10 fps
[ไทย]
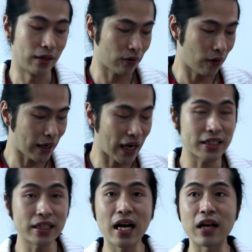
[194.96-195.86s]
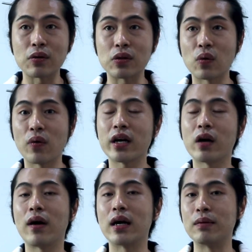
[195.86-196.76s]
แล้วก็การใช้จ่ายส่วนตัวให้
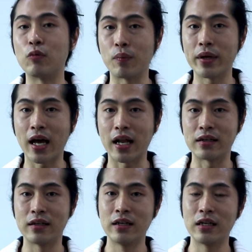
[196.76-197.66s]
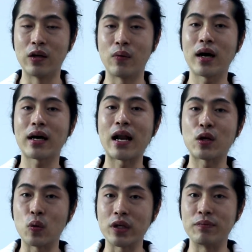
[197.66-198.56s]
ระวังเงินหมุนไม่ทัน หรือว่าการ
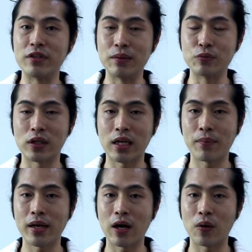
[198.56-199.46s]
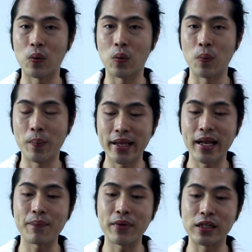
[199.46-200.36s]
ถูกหยิบยืมจนทำให้เราไม่ได้
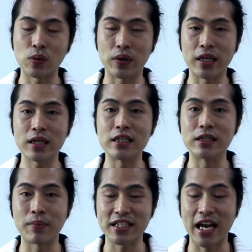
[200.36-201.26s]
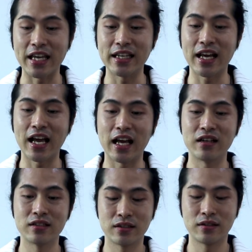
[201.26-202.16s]
รับเงินตรงนี้คืนมาใช้นะฮะ
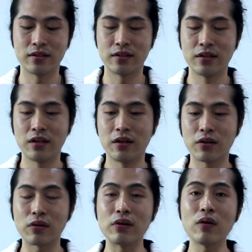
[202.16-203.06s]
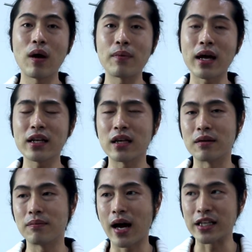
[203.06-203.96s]
ส่วนเรื่องความรักเนี่ย
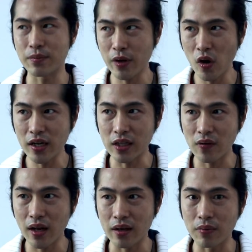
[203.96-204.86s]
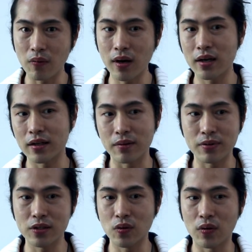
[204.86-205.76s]
อาจจะไม่ค่อยเด่นเท่าไหร่เพราะว่าใน
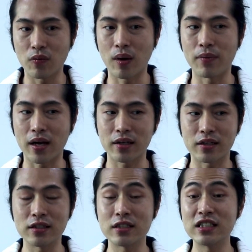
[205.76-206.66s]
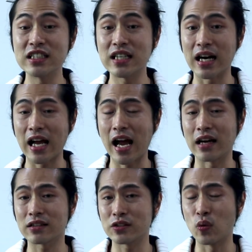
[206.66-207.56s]
พื้นดวงความรักเนี่ยคือครึ่งกลา
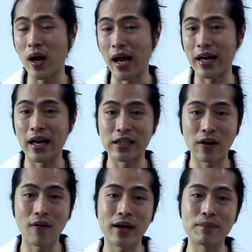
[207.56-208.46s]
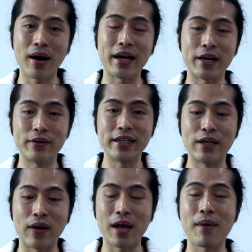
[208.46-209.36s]
งๆ อยู่ห่างกันทะเลาะกันบ้างเดี๋ยวดี
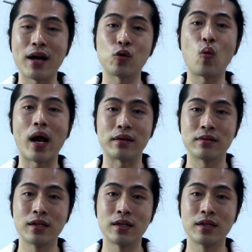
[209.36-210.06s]
เดี๋ยวร้ายบ้างทุกวัน